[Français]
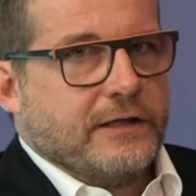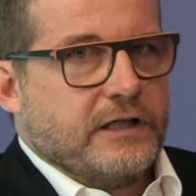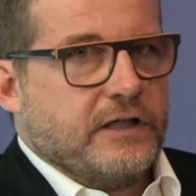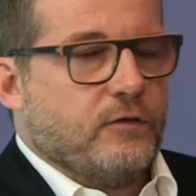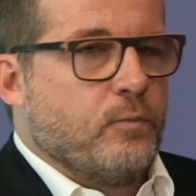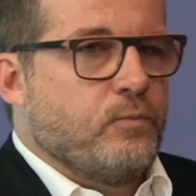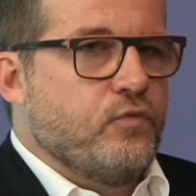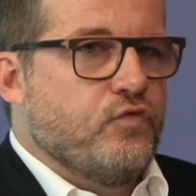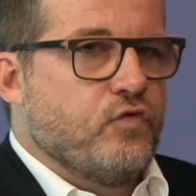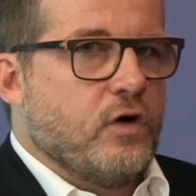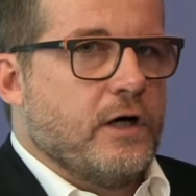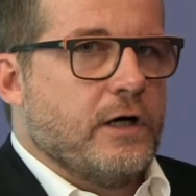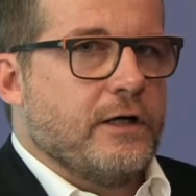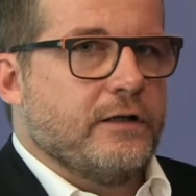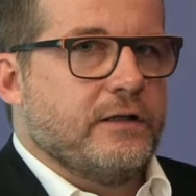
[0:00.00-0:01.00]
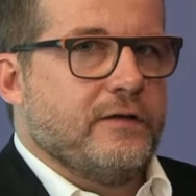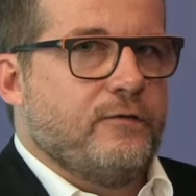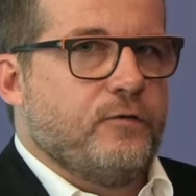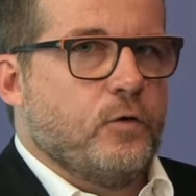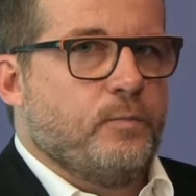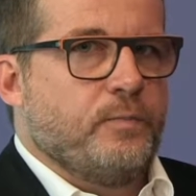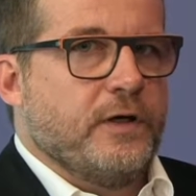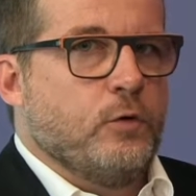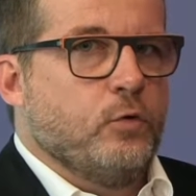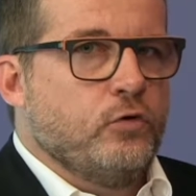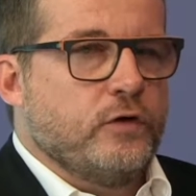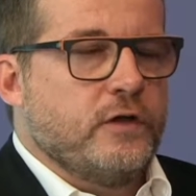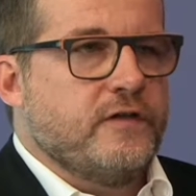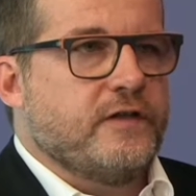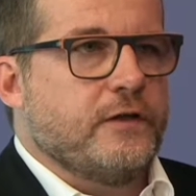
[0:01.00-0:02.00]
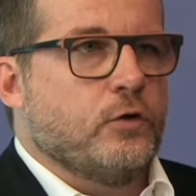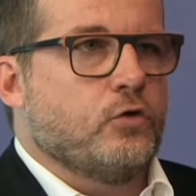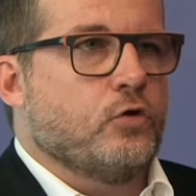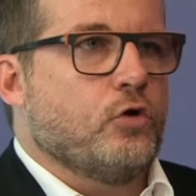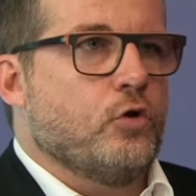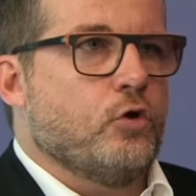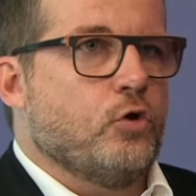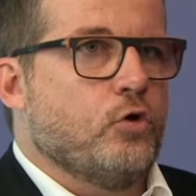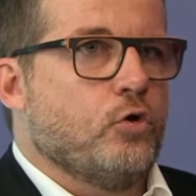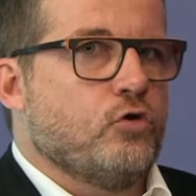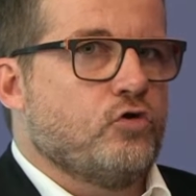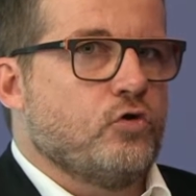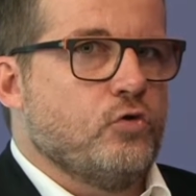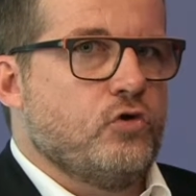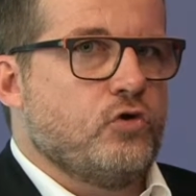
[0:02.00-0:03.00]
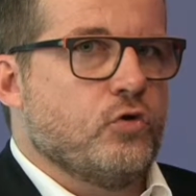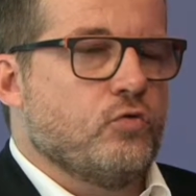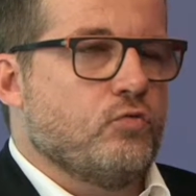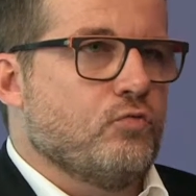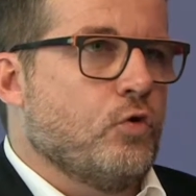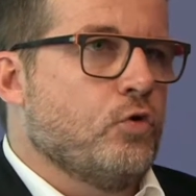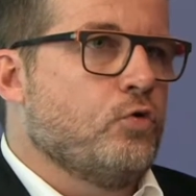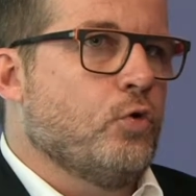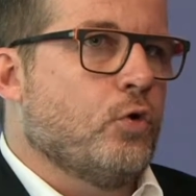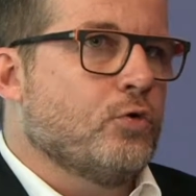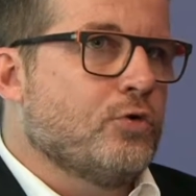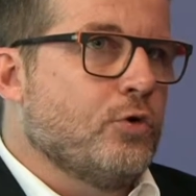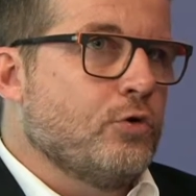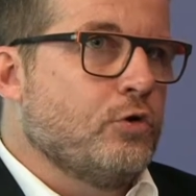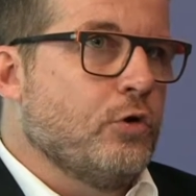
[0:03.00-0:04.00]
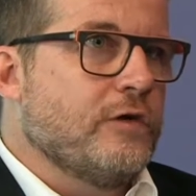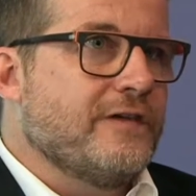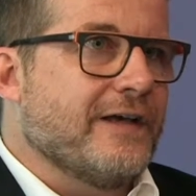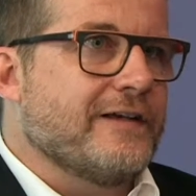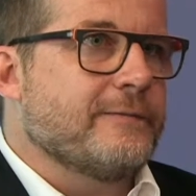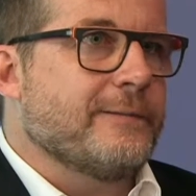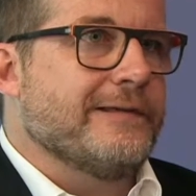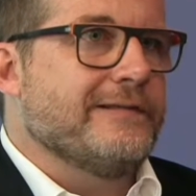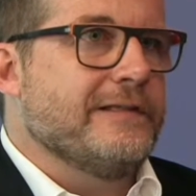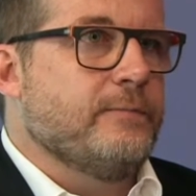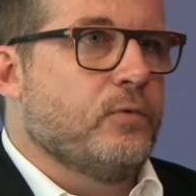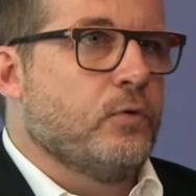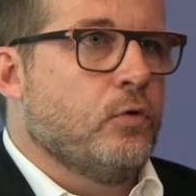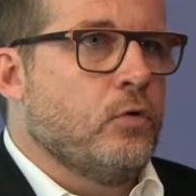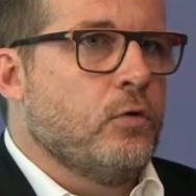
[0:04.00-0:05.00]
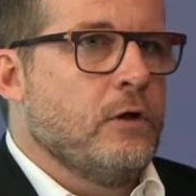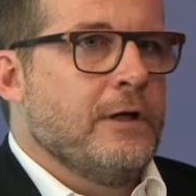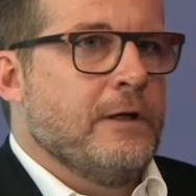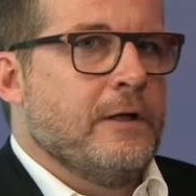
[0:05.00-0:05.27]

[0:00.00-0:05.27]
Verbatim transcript: qui vont pouvoir développer ou utiliser notre solution autour de deux axes principaux